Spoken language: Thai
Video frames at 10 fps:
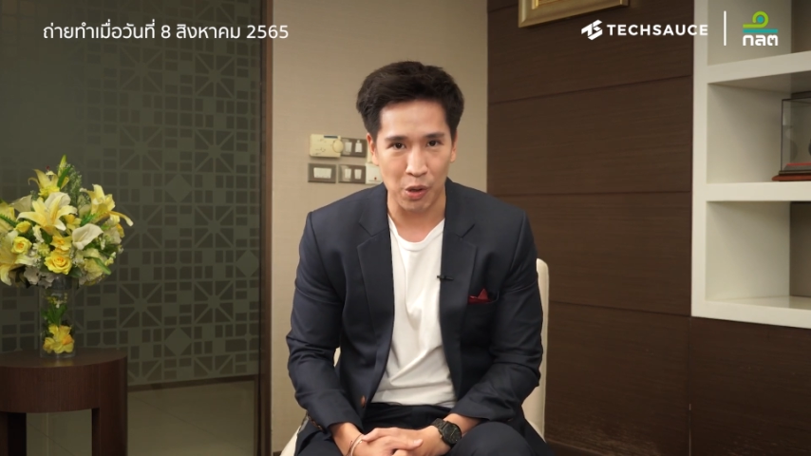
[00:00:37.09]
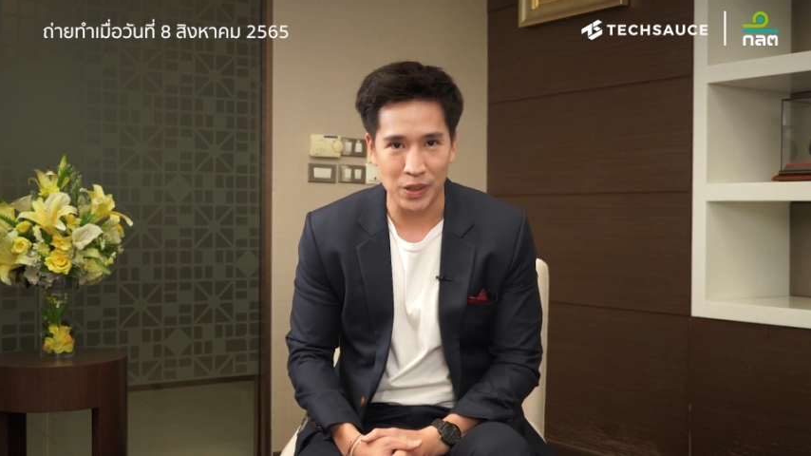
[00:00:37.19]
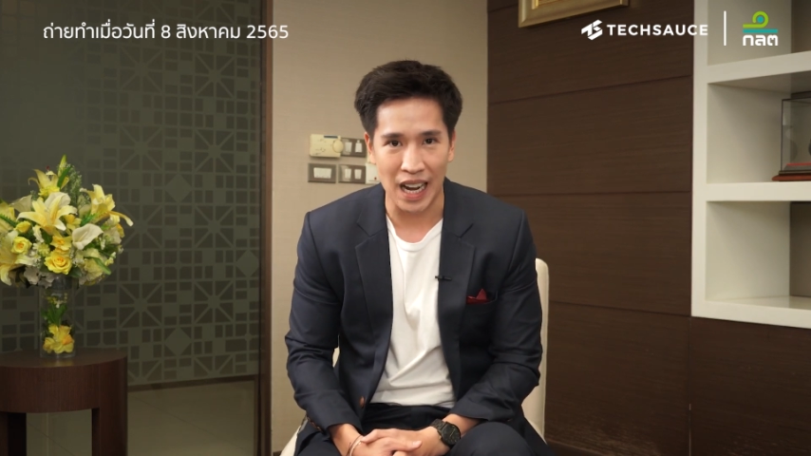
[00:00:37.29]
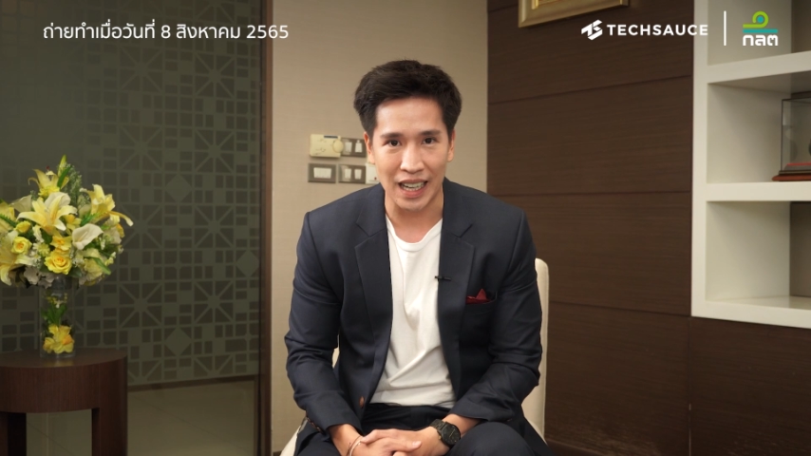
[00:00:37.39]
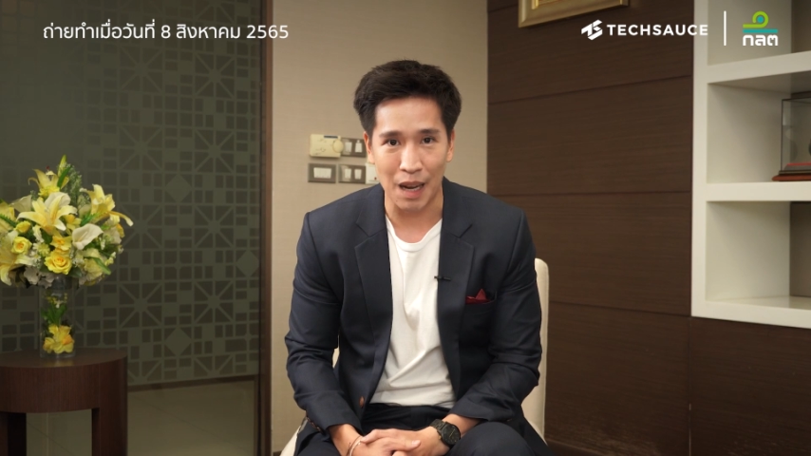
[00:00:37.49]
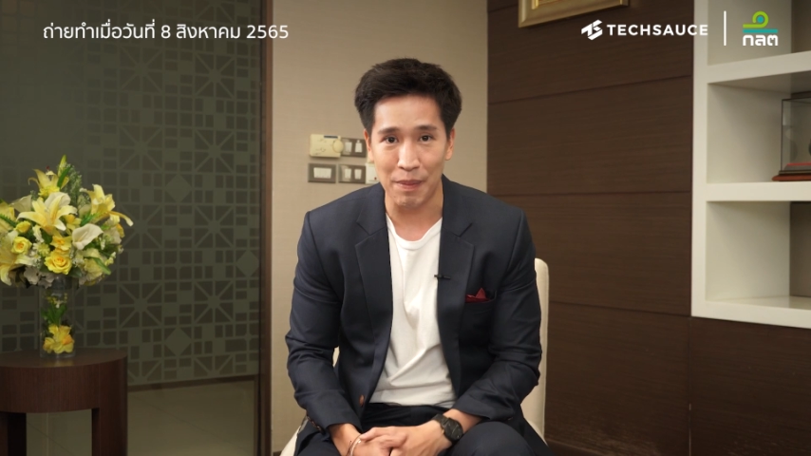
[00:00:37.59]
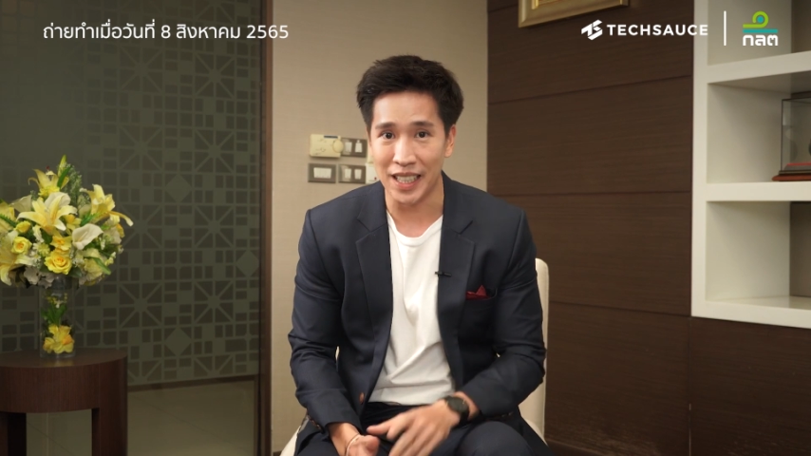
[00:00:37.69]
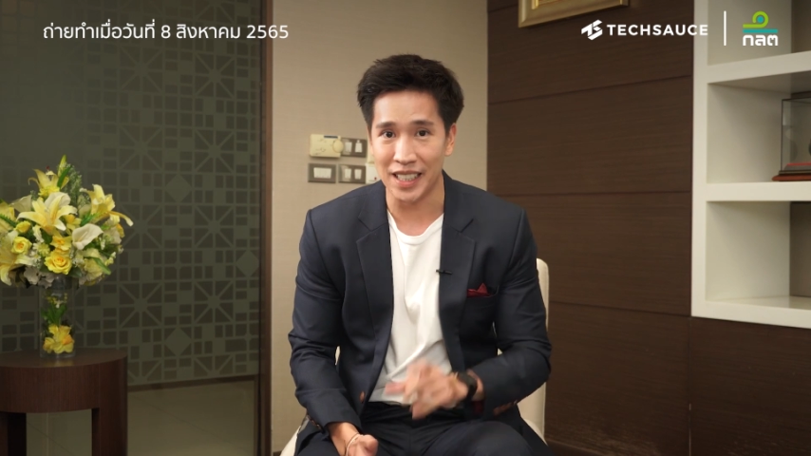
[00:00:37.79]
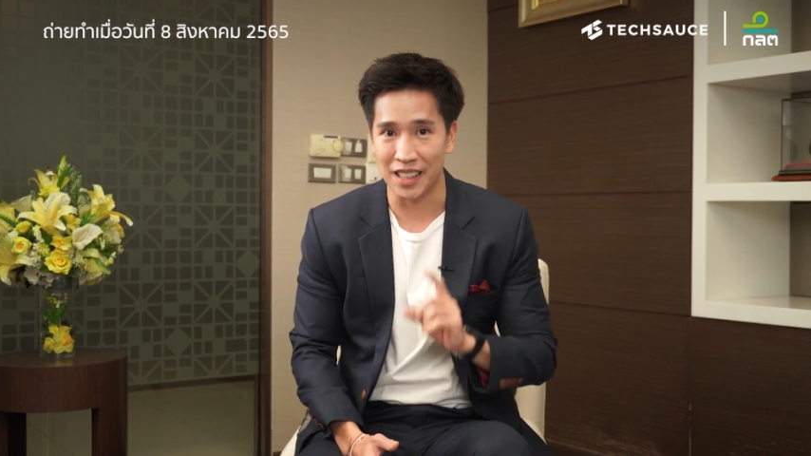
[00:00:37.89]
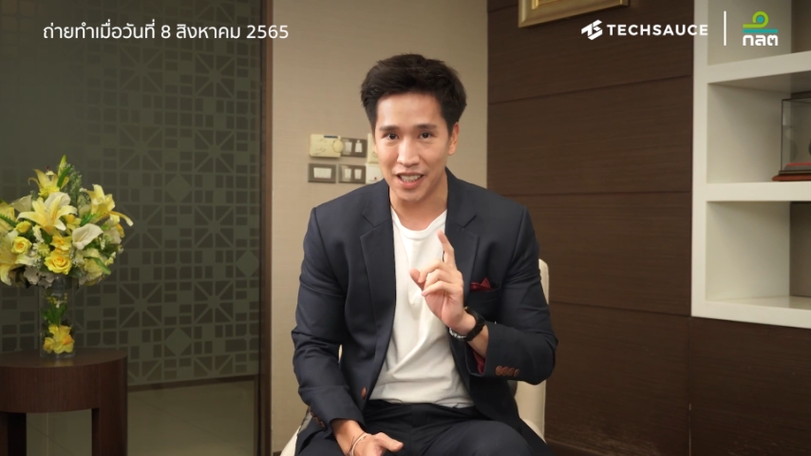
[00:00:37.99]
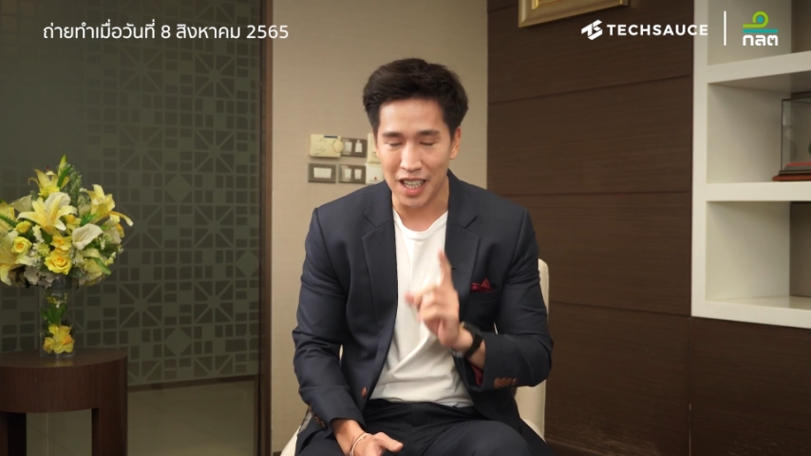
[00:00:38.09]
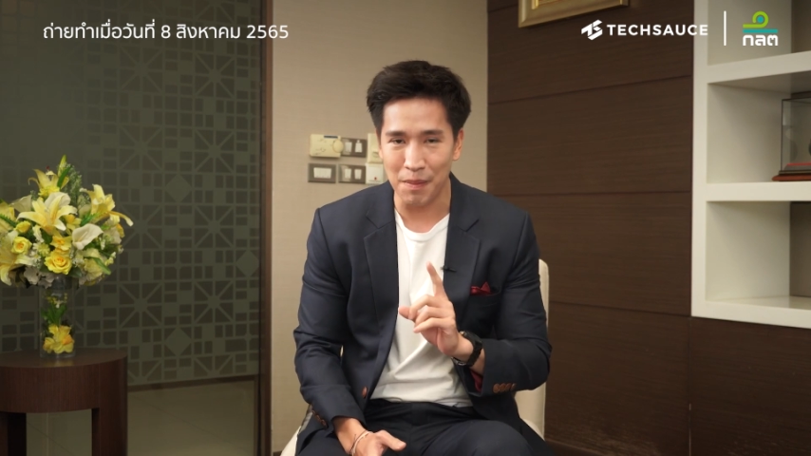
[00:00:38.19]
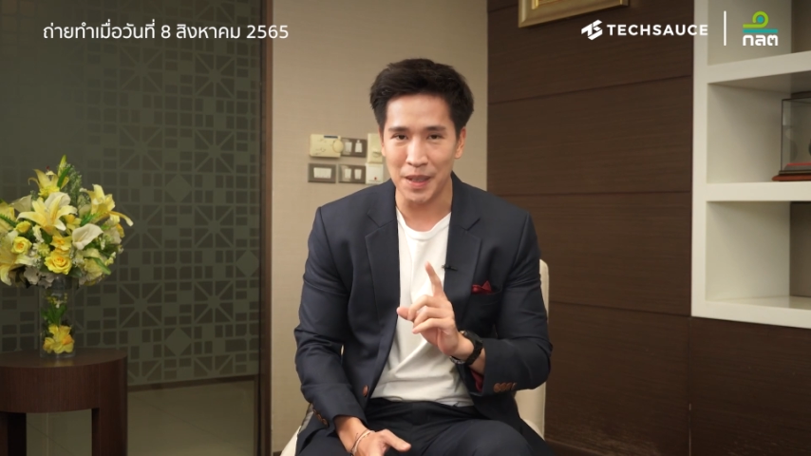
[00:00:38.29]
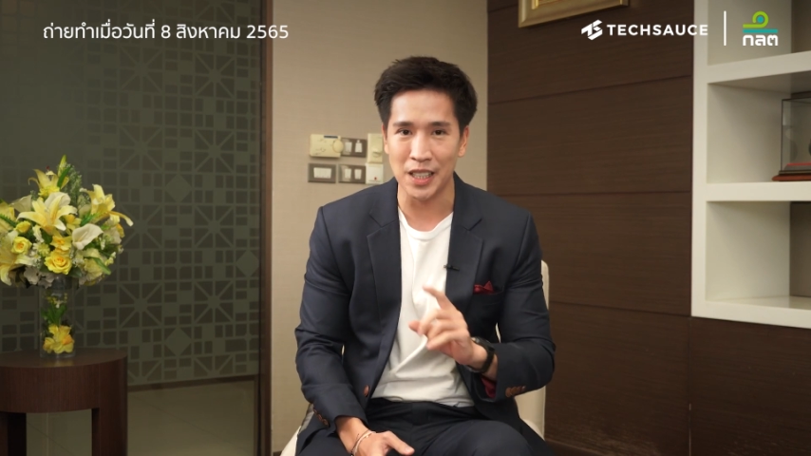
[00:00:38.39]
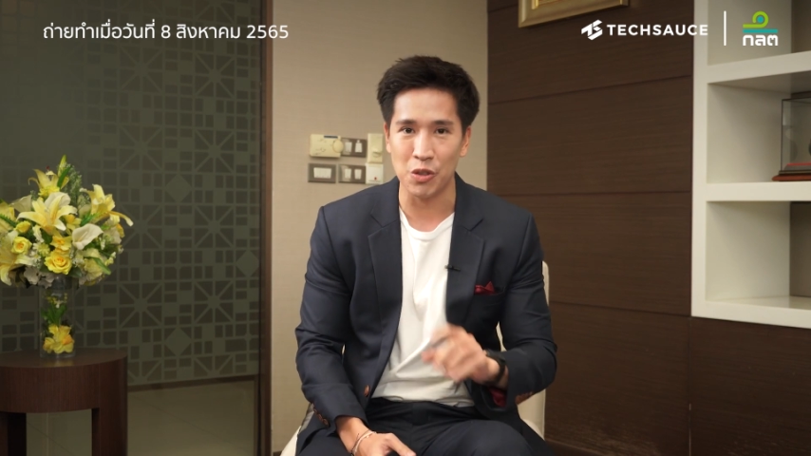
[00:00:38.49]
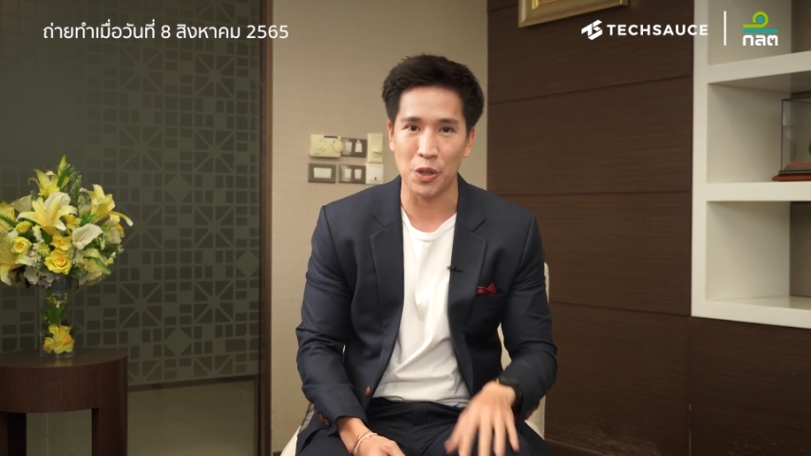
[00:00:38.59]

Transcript: รู้จักกับอีกหนึ่งเครื่องมือ